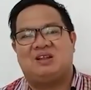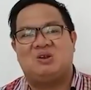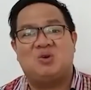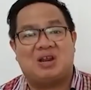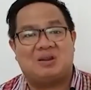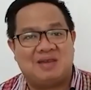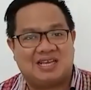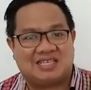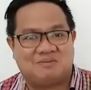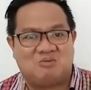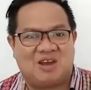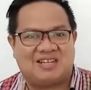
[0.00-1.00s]
Luar biasa
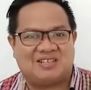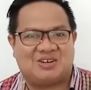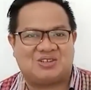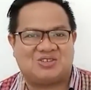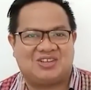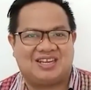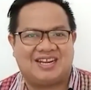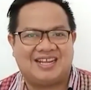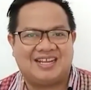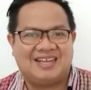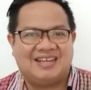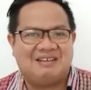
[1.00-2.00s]
bukan saudara-saudara
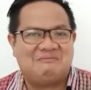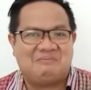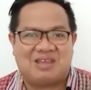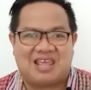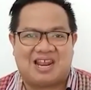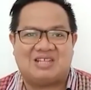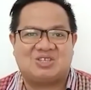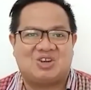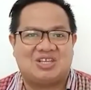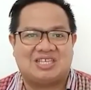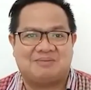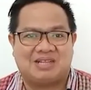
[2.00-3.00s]
pelajaran
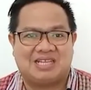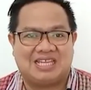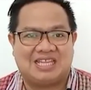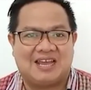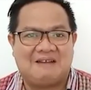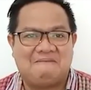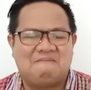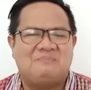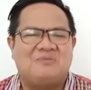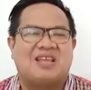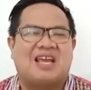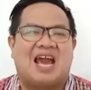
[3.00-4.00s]
sekolah sahabat kita.
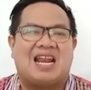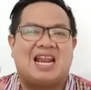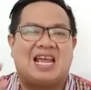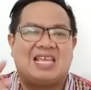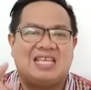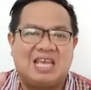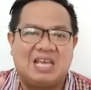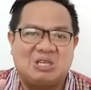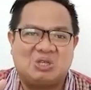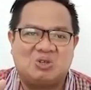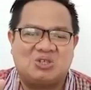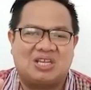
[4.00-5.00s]
Karena
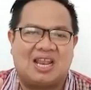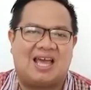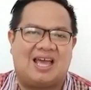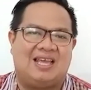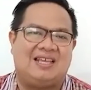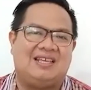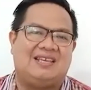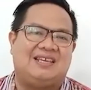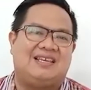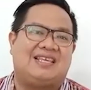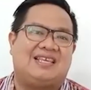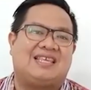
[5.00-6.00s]
Yesuslah
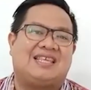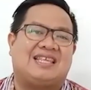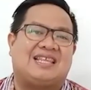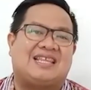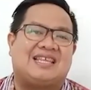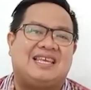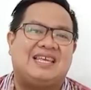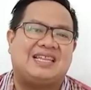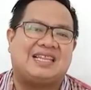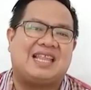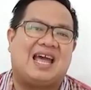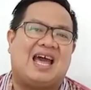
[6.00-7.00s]

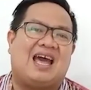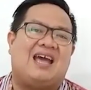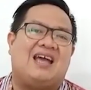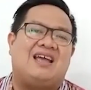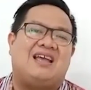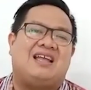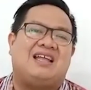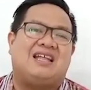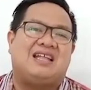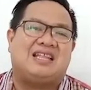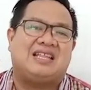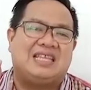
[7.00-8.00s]
kita.
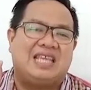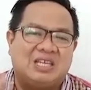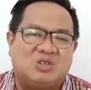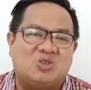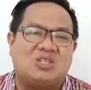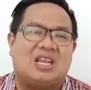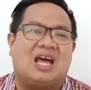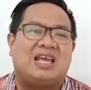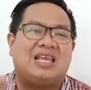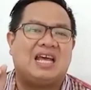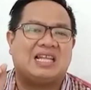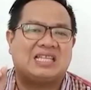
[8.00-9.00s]

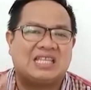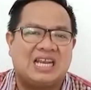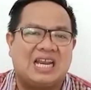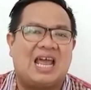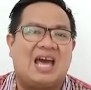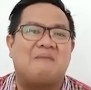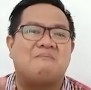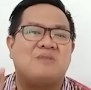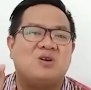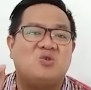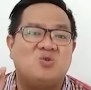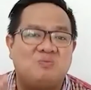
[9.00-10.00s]
Yesuslah yang telah
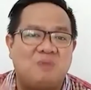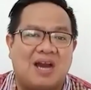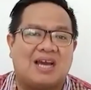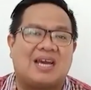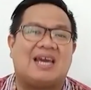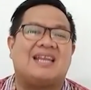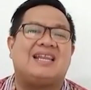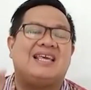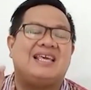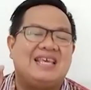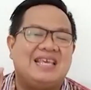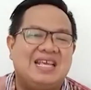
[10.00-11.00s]
mengubahkan
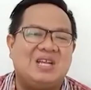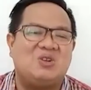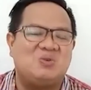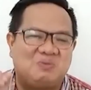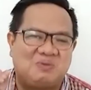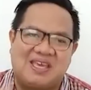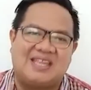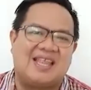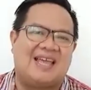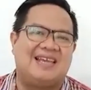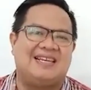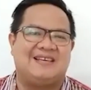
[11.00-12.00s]
hidup
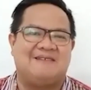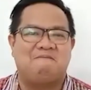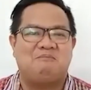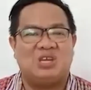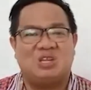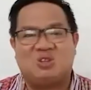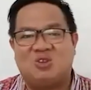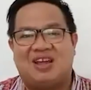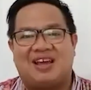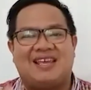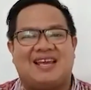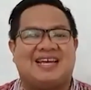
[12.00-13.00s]
kita ini.
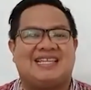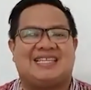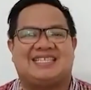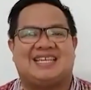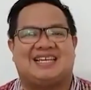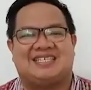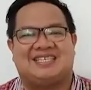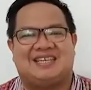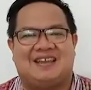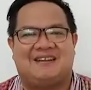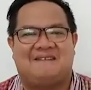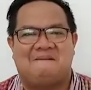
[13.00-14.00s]
Itulah yang kita
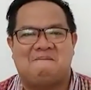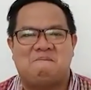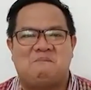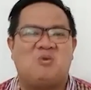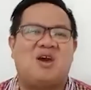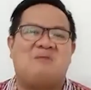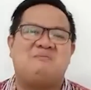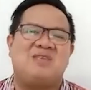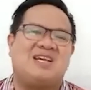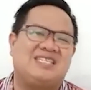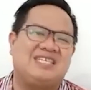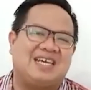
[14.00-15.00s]
saksikan. Bukan
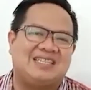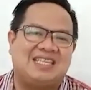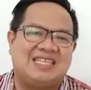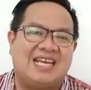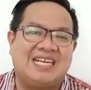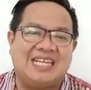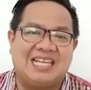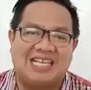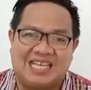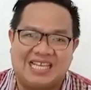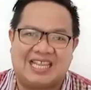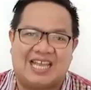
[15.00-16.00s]
menyaksikan tentang diri
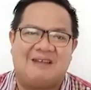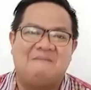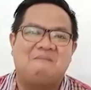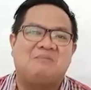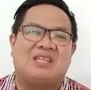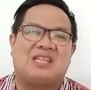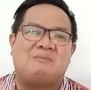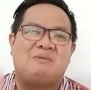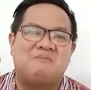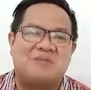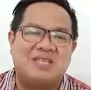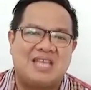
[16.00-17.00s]
kita, tetapi
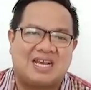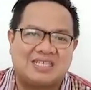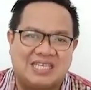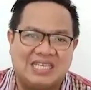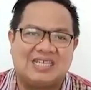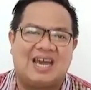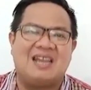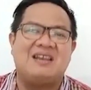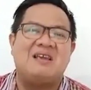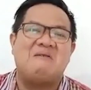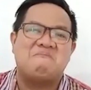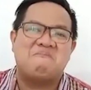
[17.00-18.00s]

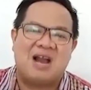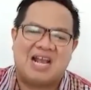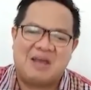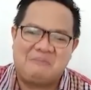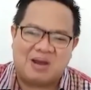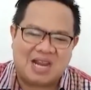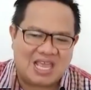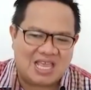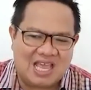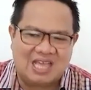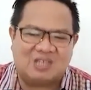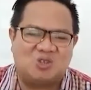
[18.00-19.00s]
menyaksikan bagaimana
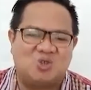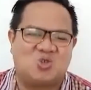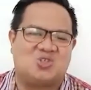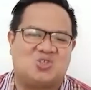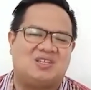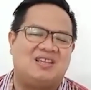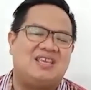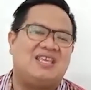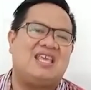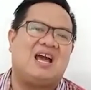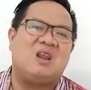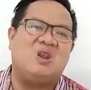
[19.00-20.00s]
Yesus
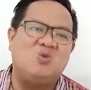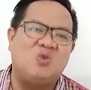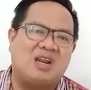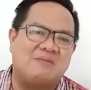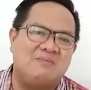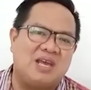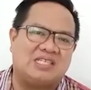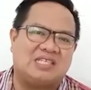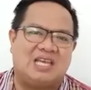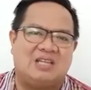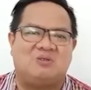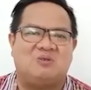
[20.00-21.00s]
yang luar
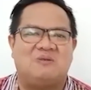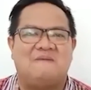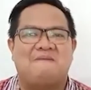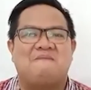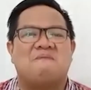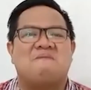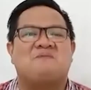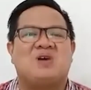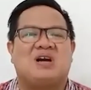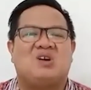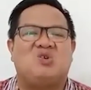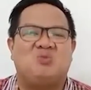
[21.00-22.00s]
biasa itu
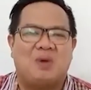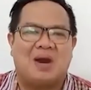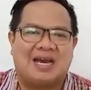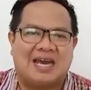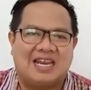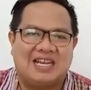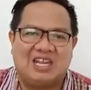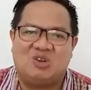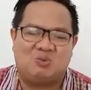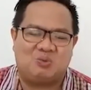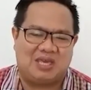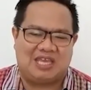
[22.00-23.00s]
mengubahkan hidup
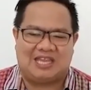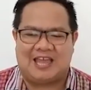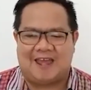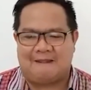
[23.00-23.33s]
kita.